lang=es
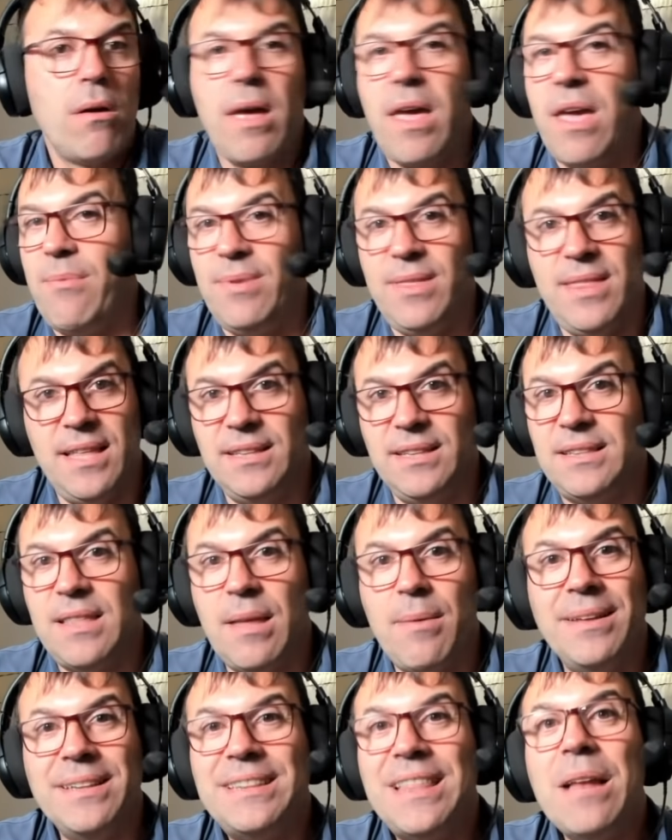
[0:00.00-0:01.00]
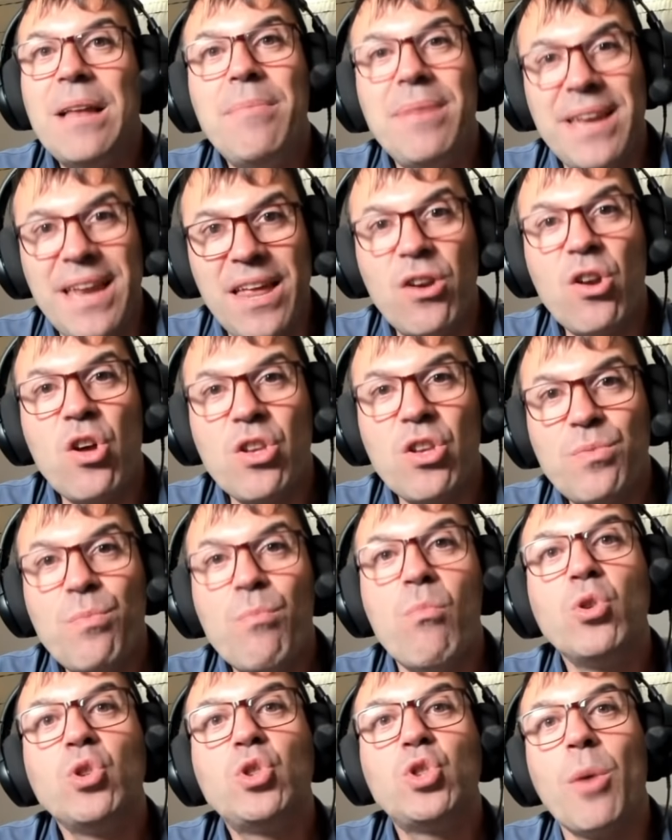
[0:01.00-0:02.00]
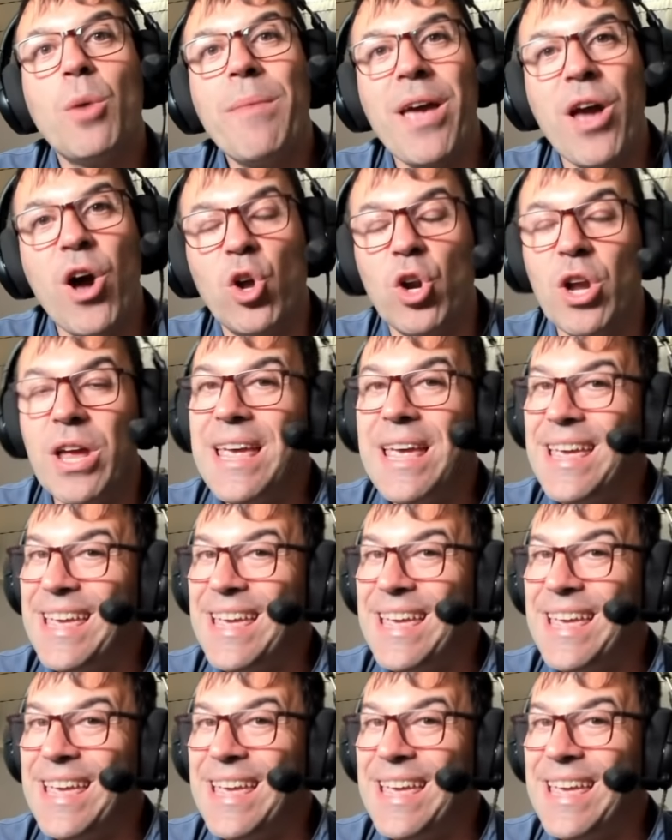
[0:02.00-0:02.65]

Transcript: Evidentemente el minero es mucho mejor